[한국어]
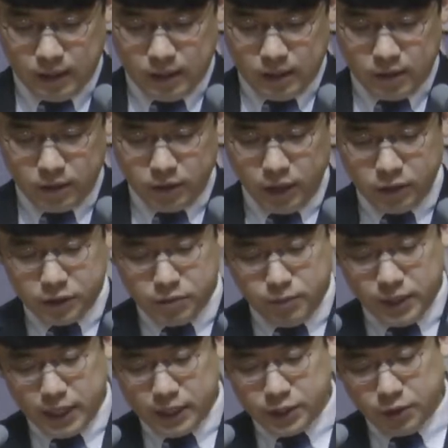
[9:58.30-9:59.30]
그런데 그것은
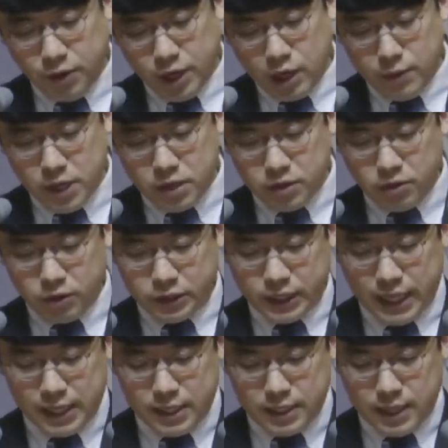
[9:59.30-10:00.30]
비단 저에게만 그런 것이
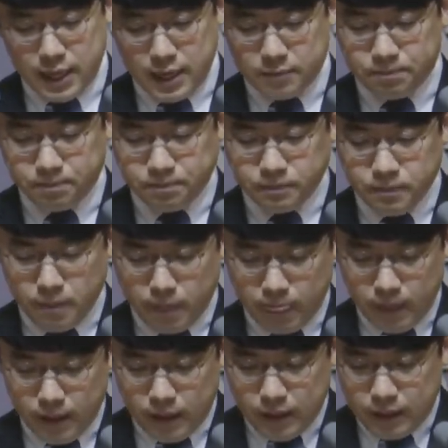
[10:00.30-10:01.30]
아니라
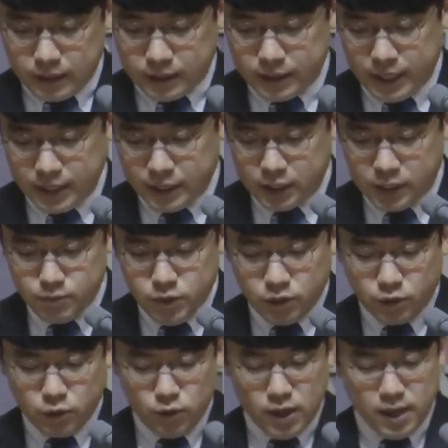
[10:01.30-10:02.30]
지난
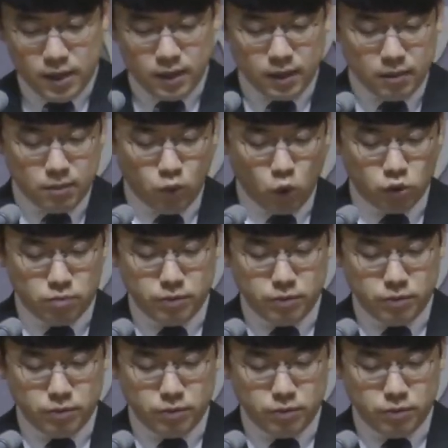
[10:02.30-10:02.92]
20년 동안 모든